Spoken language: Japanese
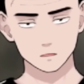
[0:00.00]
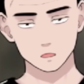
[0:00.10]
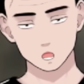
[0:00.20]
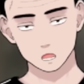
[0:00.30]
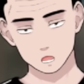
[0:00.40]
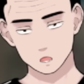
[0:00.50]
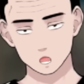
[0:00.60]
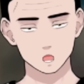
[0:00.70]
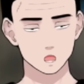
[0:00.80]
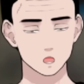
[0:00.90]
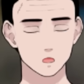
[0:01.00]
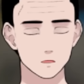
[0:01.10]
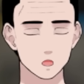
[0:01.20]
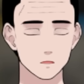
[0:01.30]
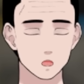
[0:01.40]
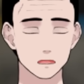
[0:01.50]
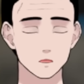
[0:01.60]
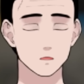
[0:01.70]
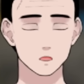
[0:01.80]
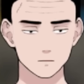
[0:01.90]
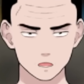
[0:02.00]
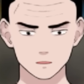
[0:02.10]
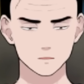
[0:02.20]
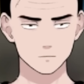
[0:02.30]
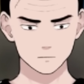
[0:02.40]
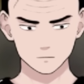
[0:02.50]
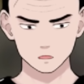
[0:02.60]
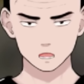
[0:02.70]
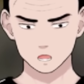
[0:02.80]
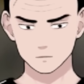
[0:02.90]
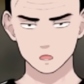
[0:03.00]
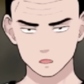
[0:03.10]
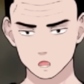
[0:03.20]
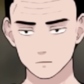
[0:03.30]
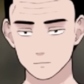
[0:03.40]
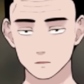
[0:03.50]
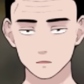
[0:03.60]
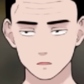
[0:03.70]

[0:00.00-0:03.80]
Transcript: えっていうような事件はなくはないんですよ。実はなくはないんですよ。